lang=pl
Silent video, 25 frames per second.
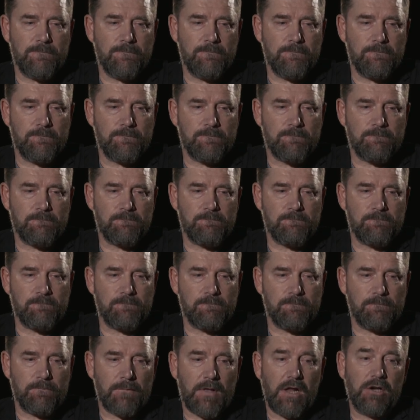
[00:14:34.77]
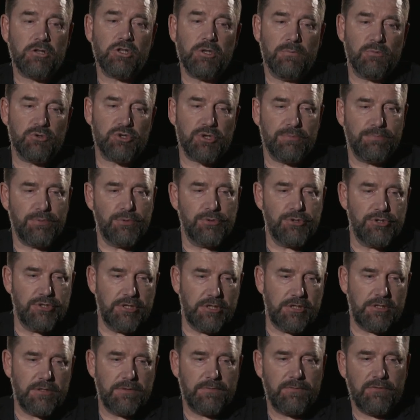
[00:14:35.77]
Mm, ale to może
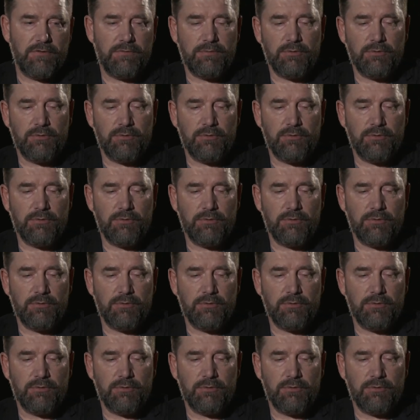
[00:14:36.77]
później.